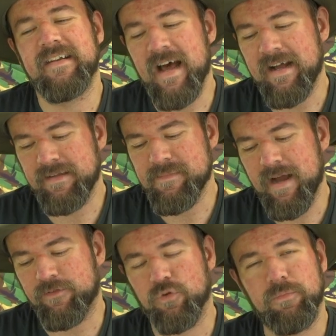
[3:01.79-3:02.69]
nach dem
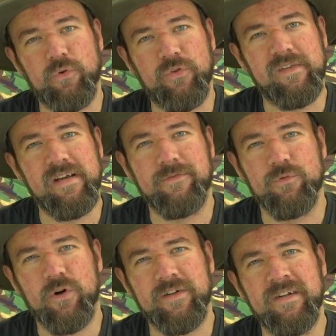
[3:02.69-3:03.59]
Akto produziert
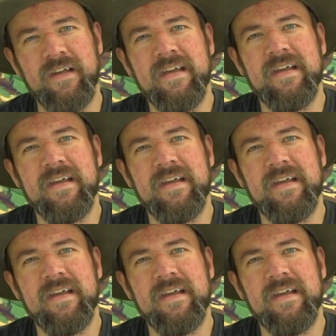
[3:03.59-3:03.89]
wurden,